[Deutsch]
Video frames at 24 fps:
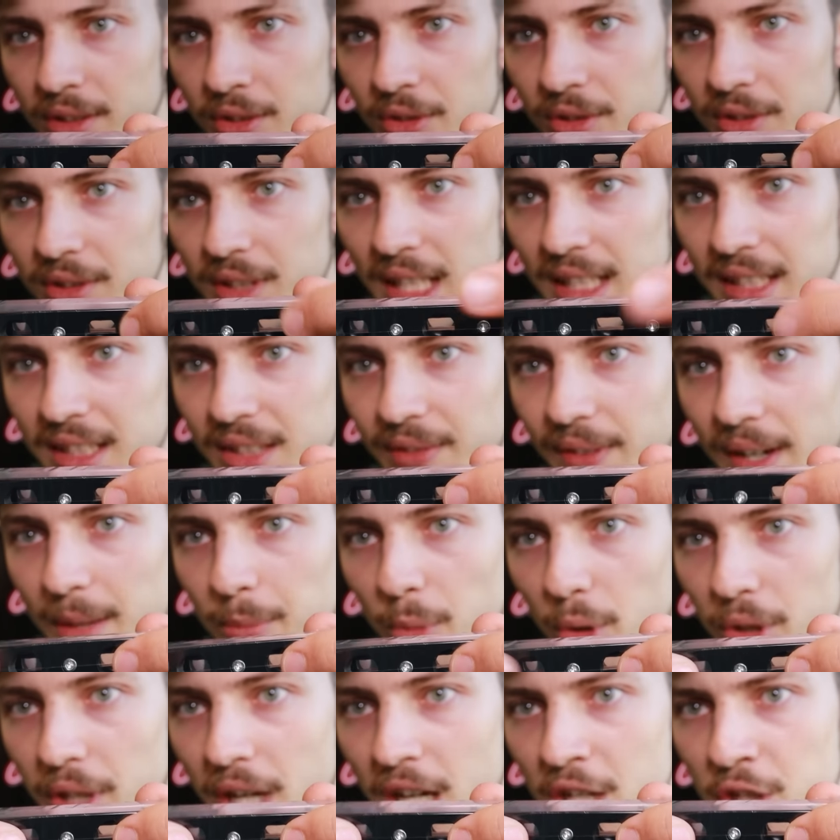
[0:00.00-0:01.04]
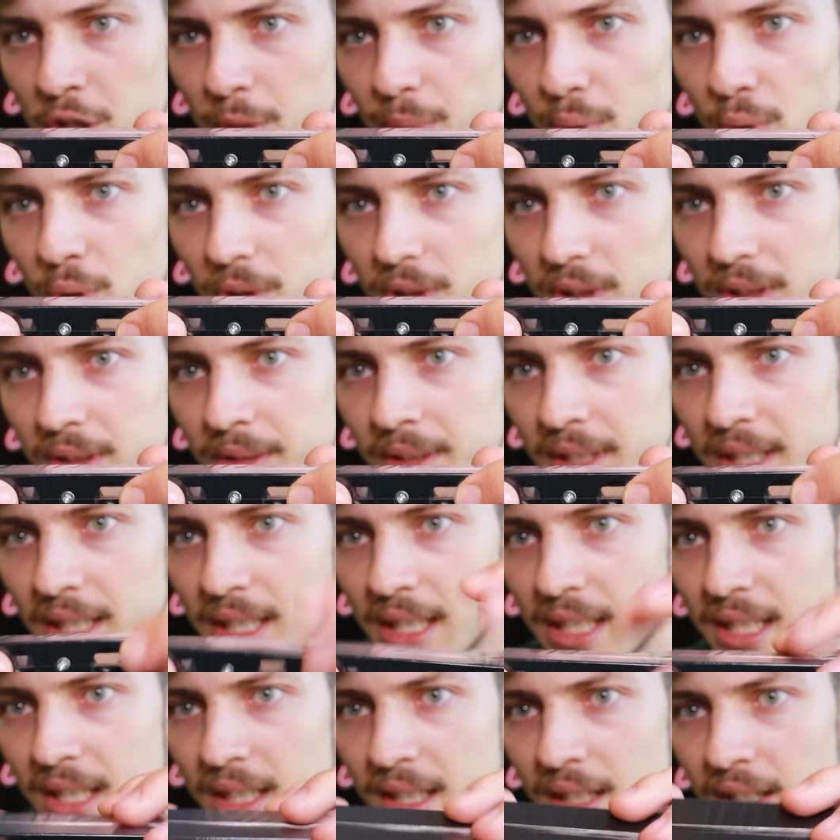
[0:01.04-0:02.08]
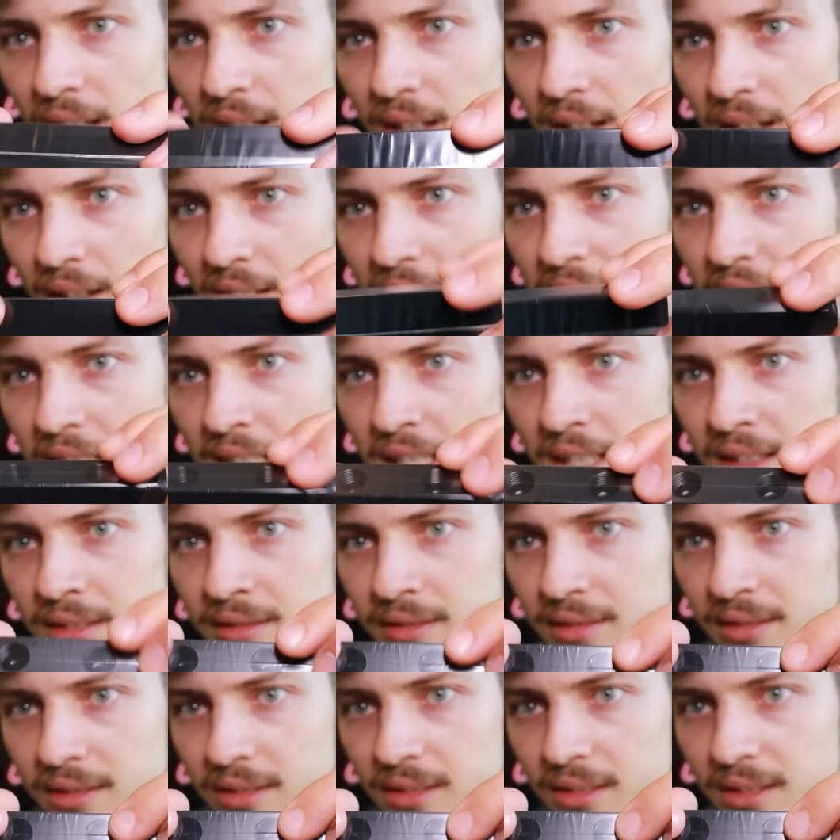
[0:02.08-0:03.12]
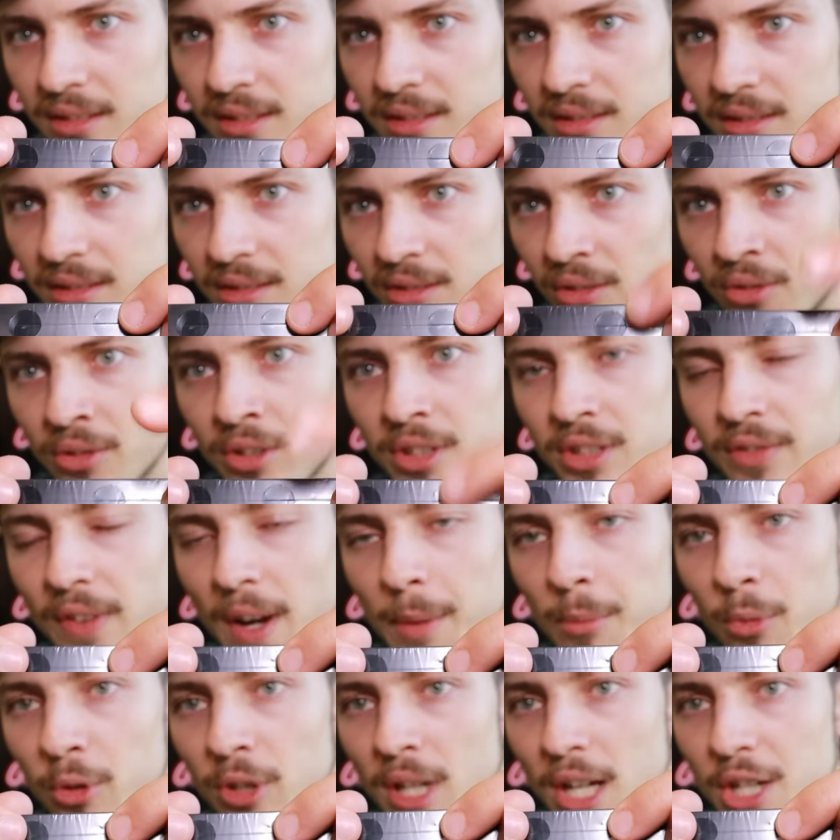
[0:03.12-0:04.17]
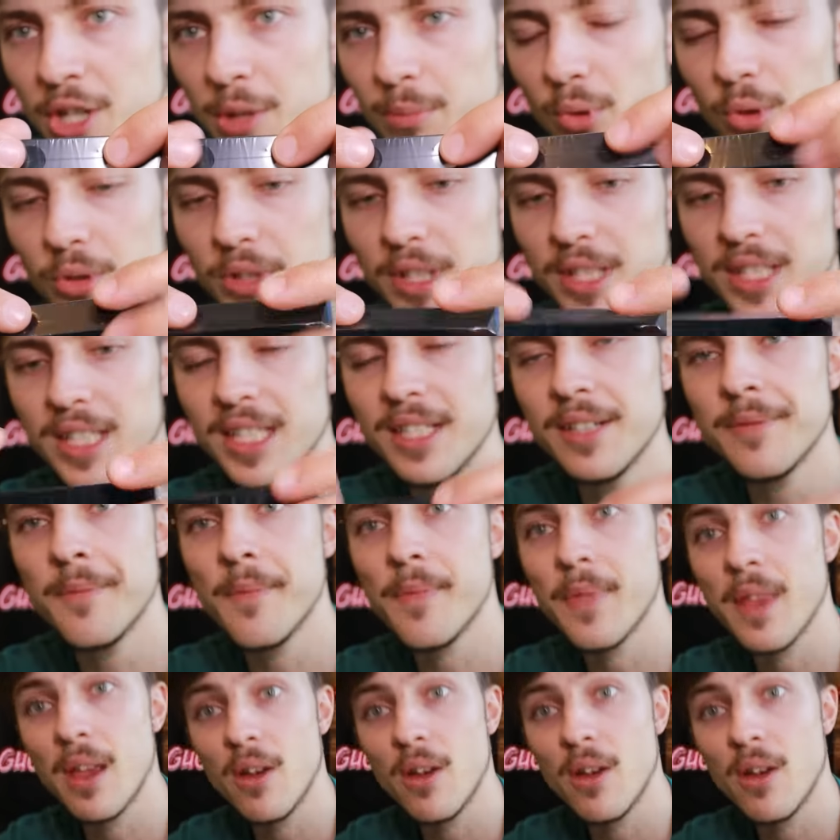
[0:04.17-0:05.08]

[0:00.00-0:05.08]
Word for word: sozusagen zwei Montagepunkte hier und zwei Montagepunkte hier